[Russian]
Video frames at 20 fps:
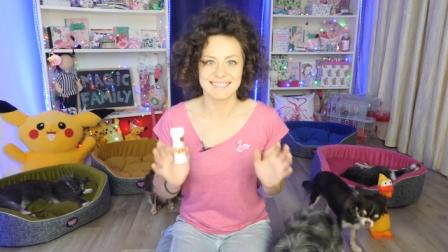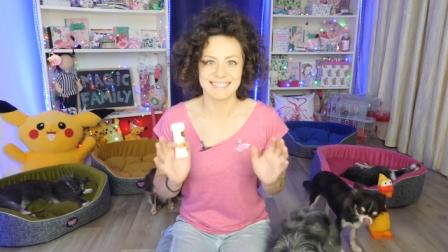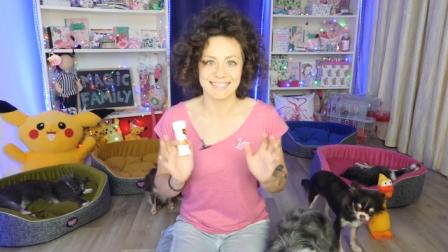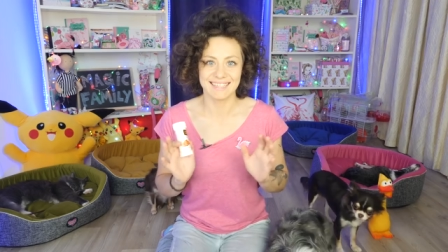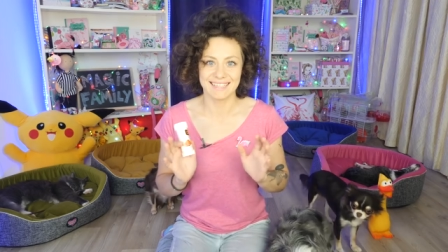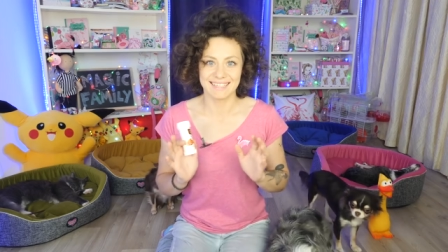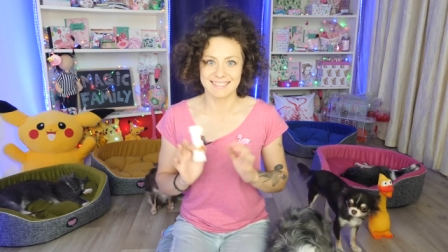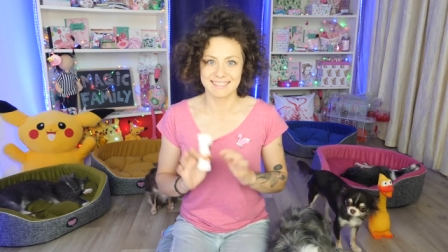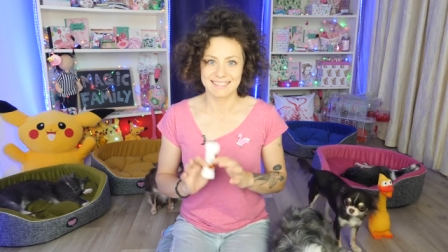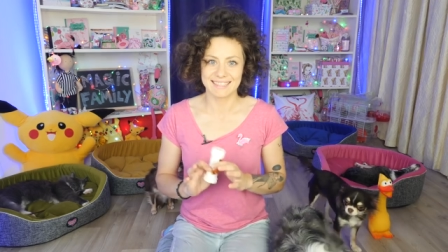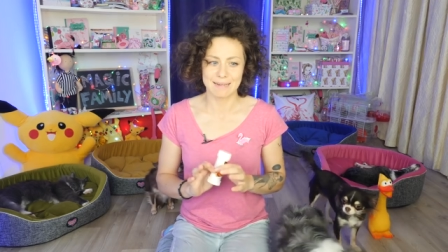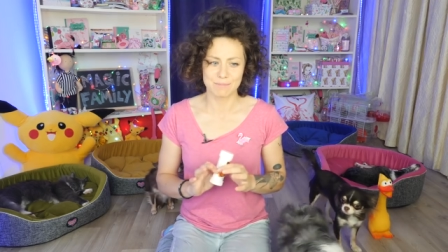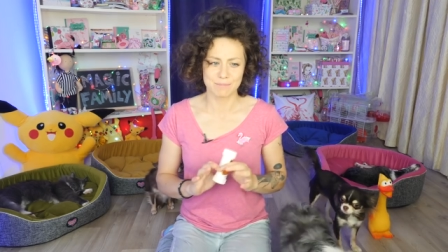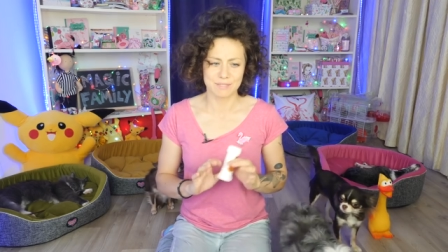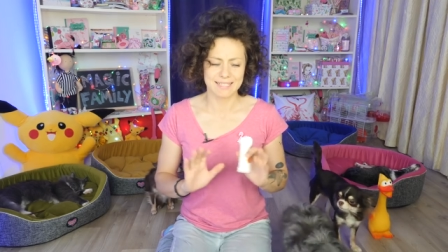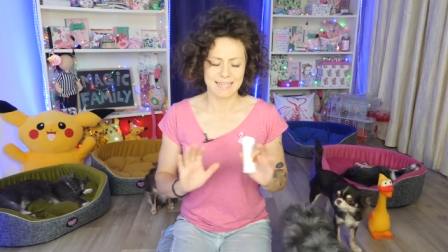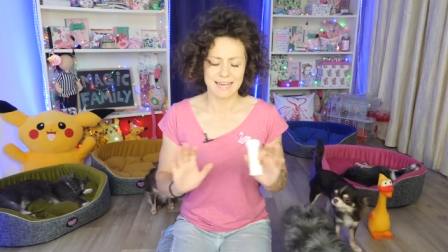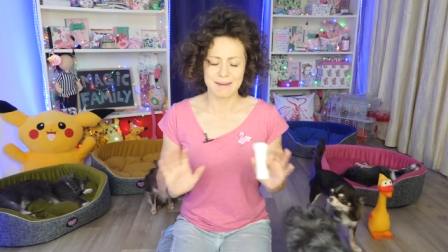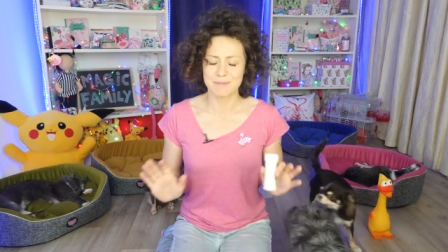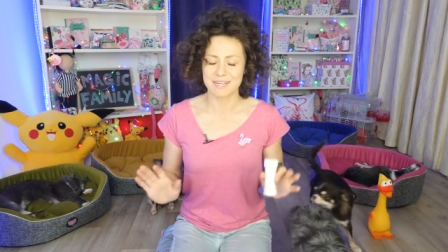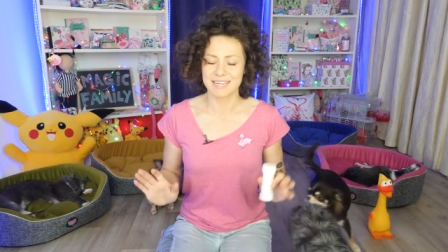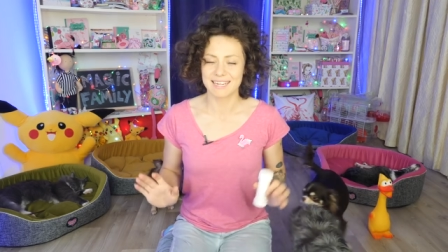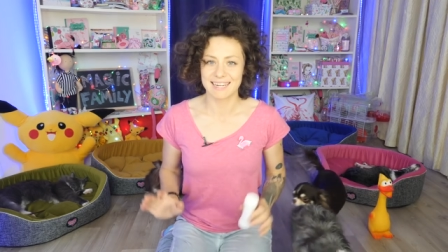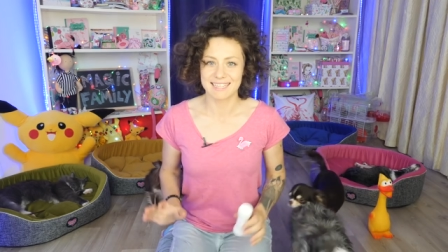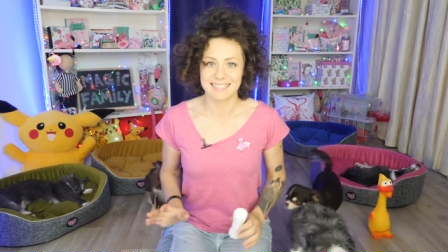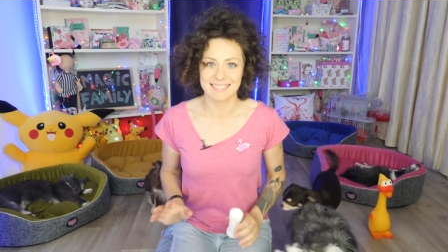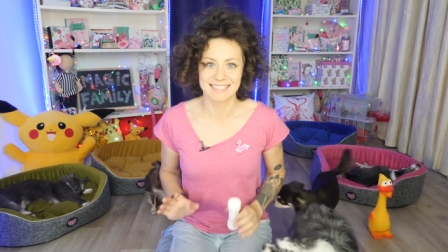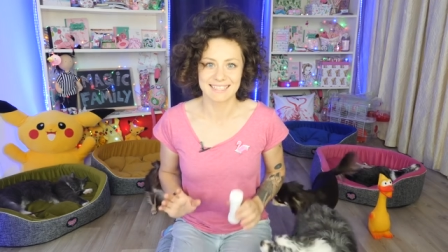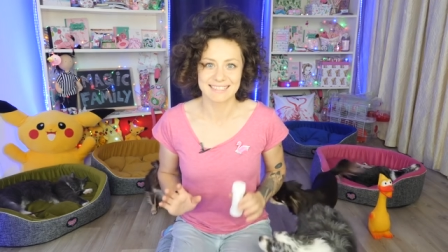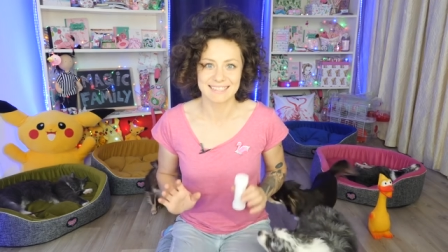и там самые
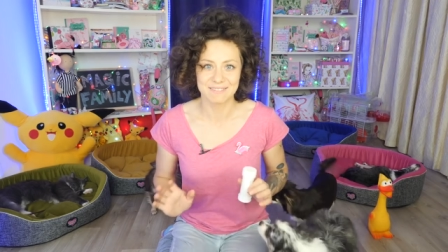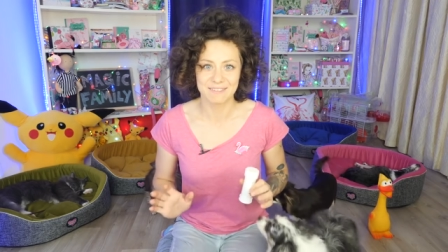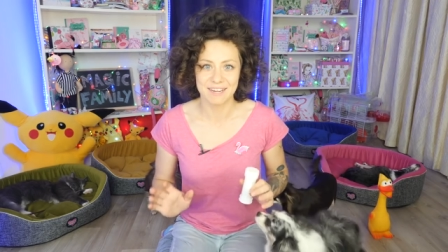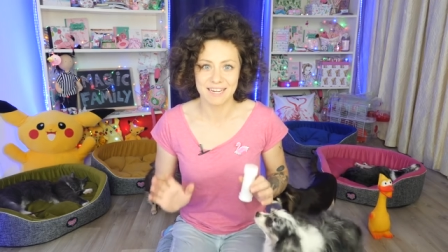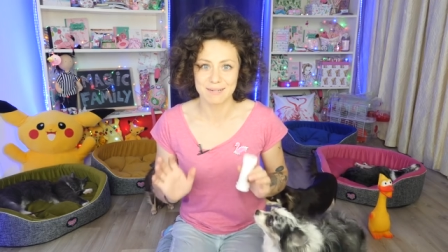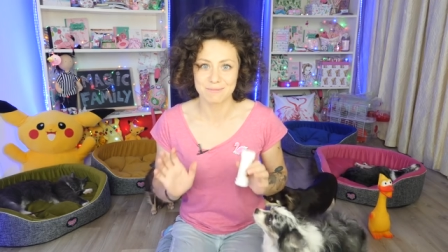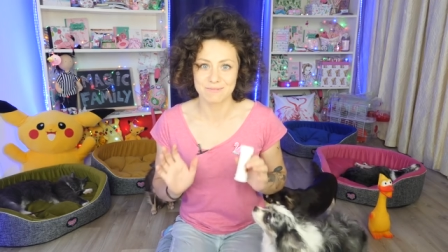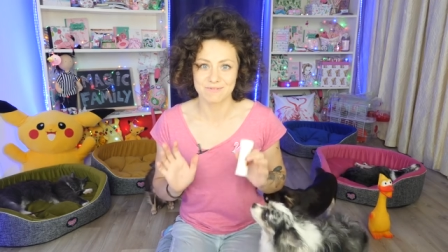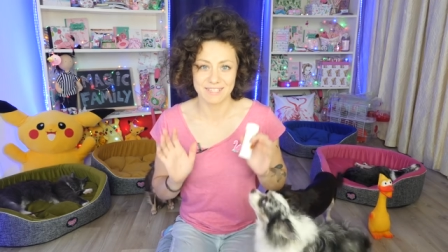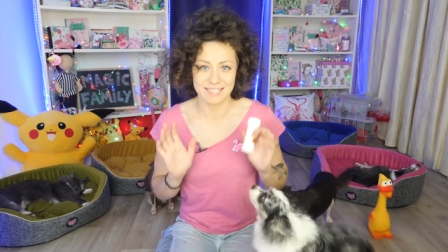разные товары,